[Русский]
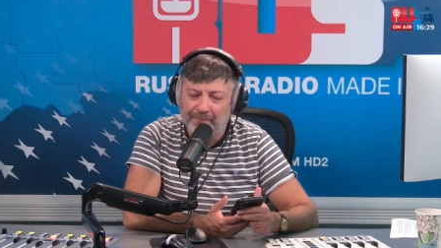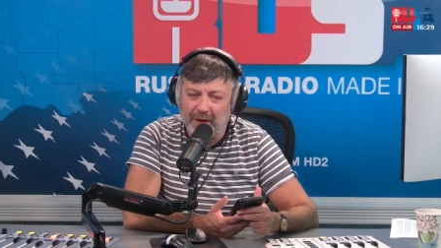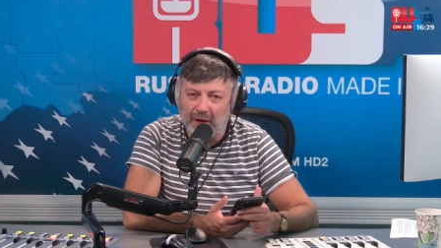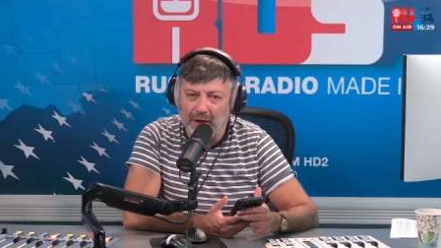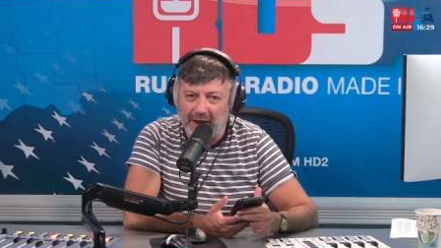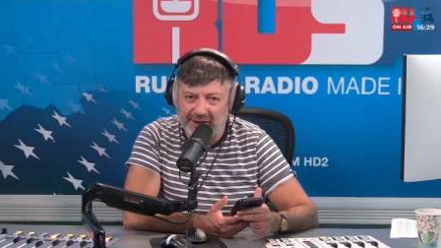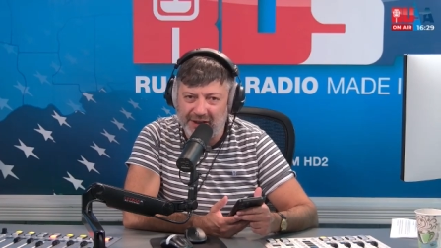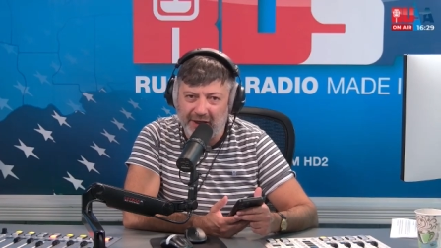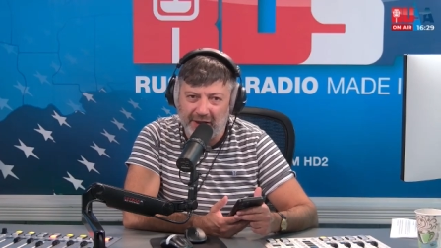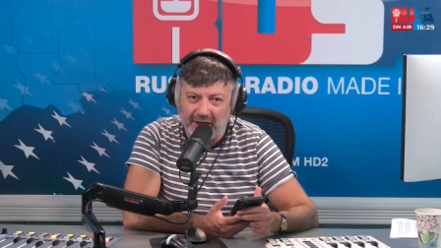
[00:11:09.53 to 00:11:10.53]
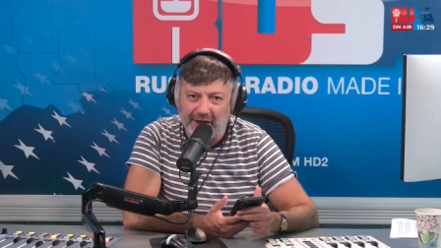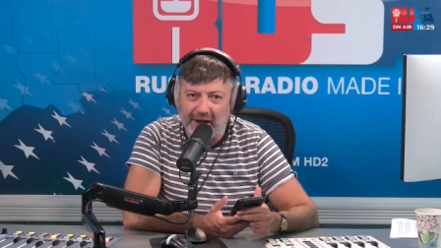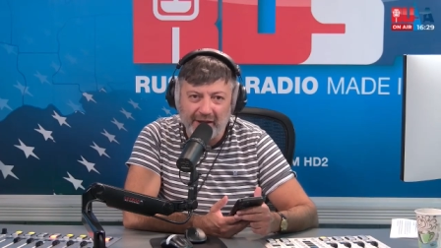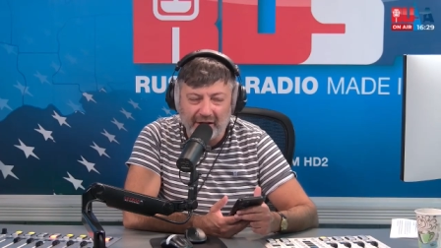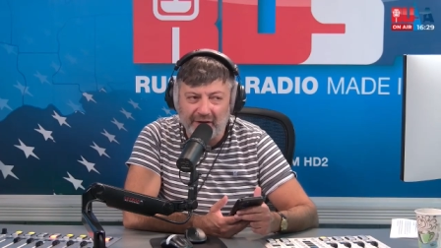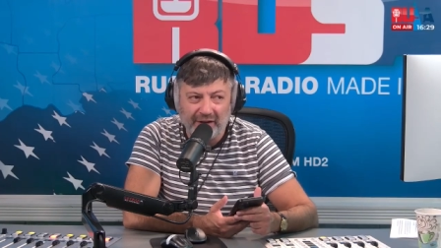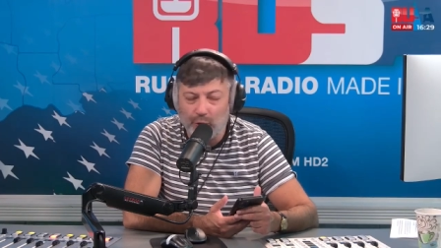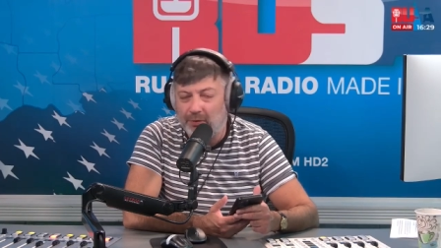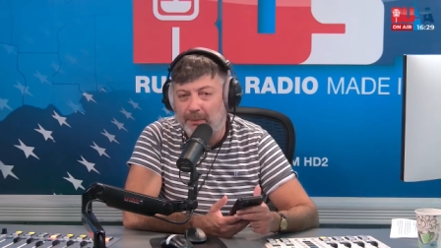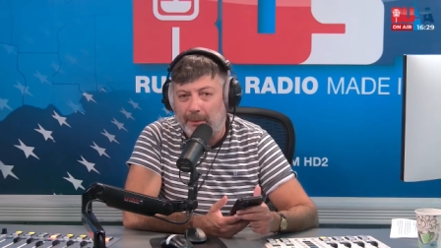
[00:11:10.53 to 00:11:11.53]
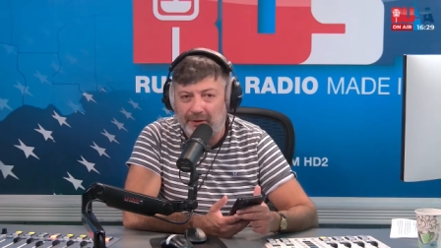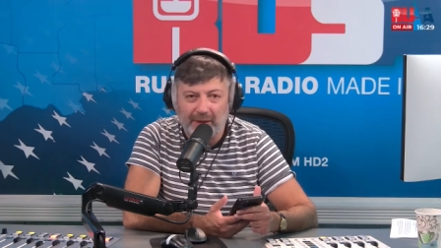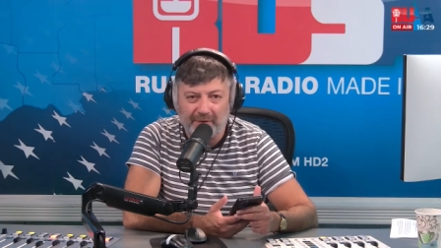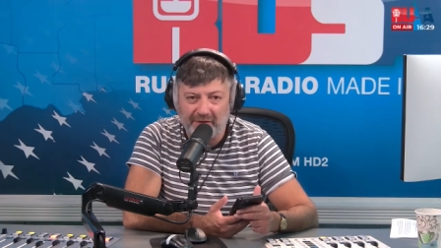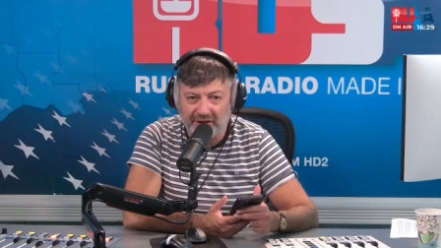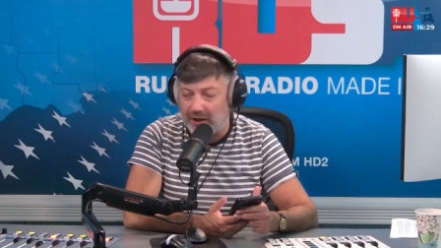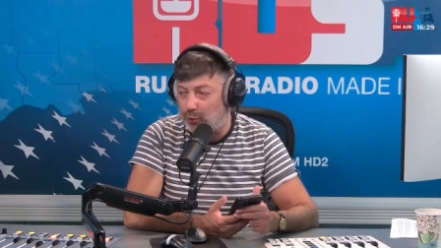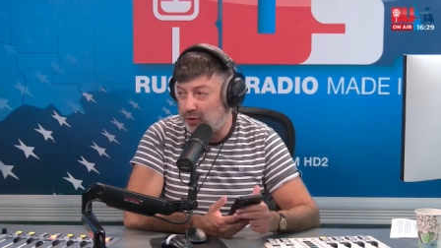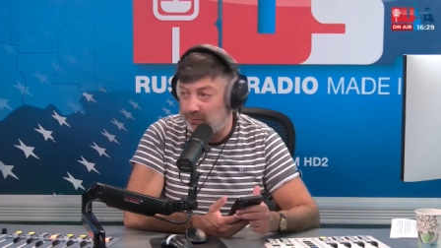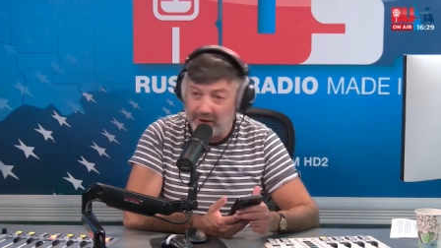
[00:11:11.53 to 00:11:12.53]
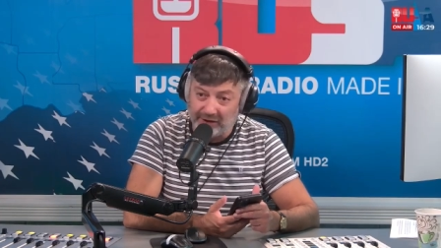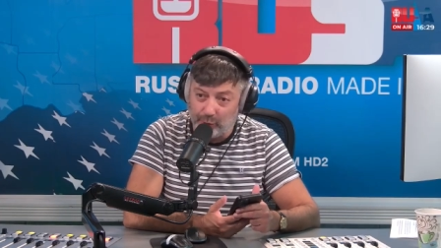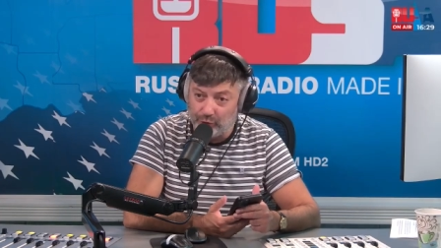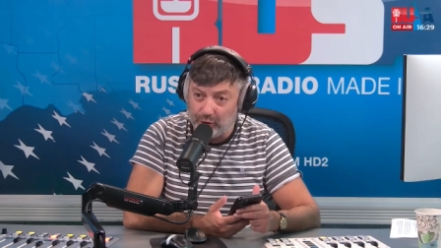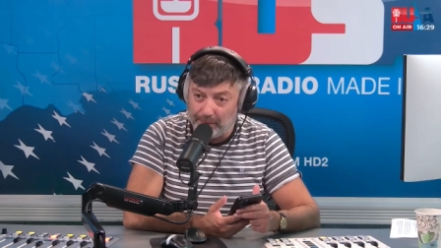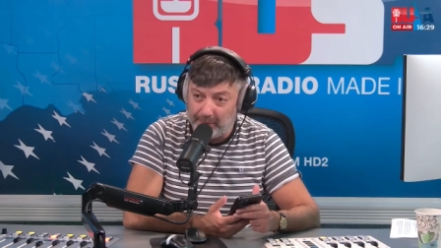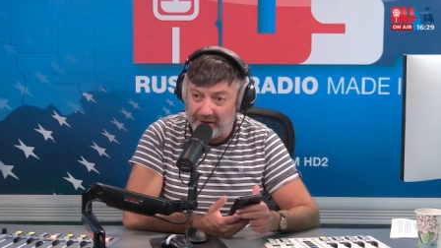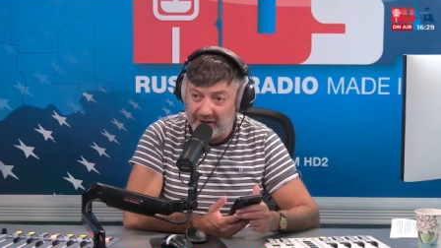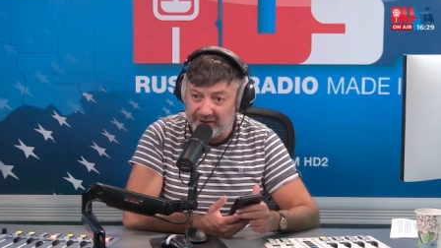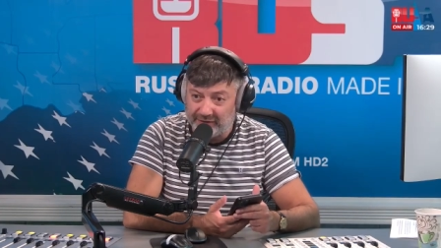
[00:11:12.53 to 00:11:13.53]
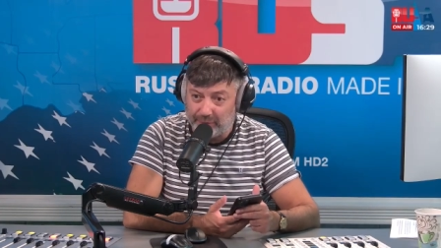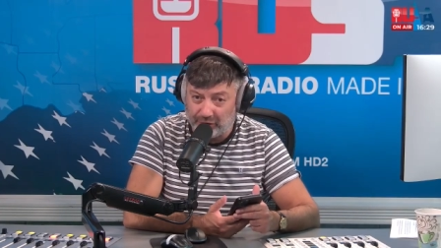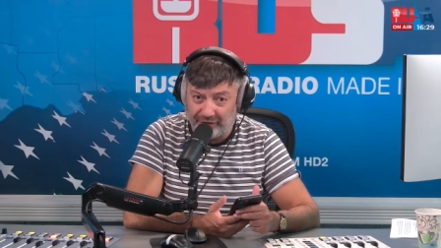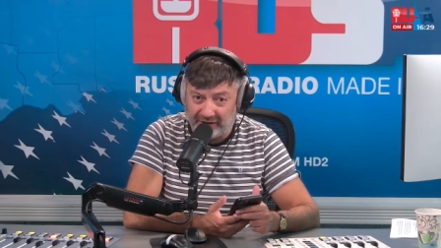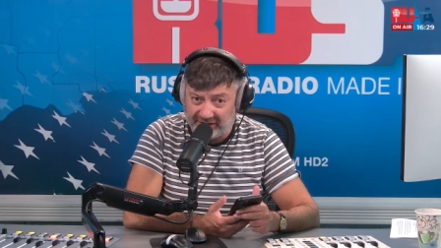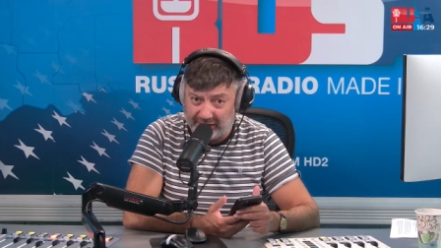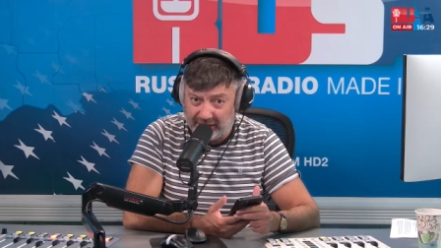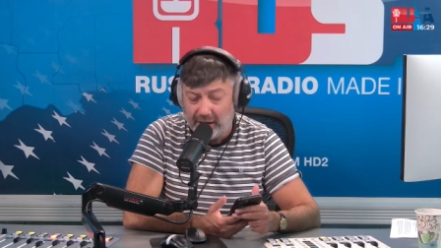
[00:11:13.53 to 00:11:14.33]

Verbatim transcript: а, Россия и Китай реагировали на любые попытки провести какую-либо резолюцию о применении силы против Асада